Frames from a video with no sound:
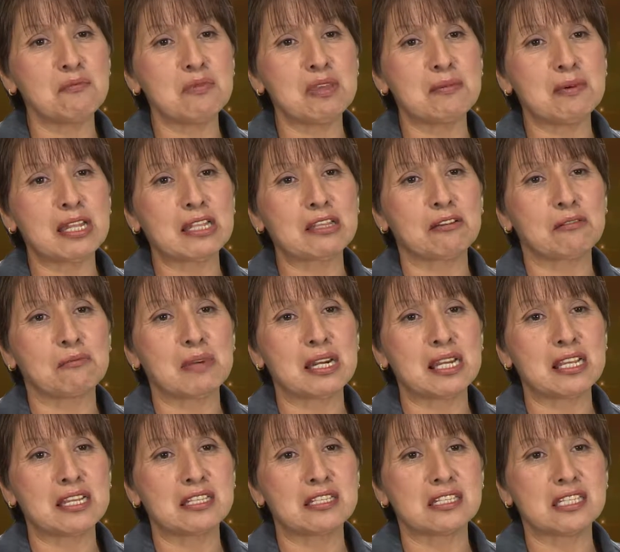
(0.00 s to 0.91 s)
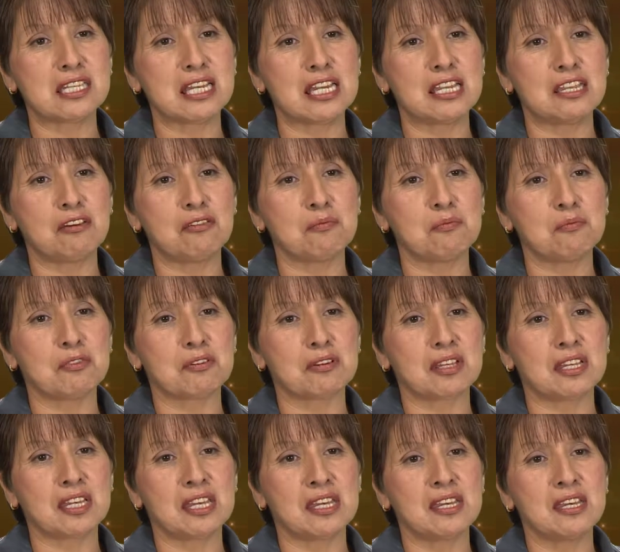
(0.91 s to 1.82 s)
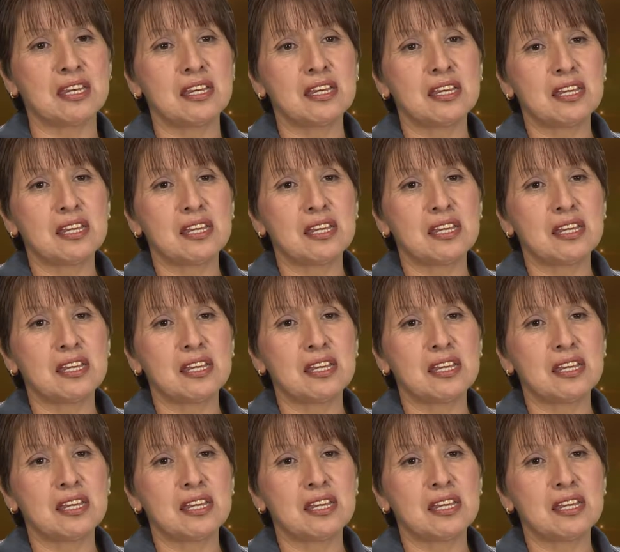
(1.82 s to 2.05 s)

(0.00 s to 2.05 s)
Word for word: me iba a tomar en serio porque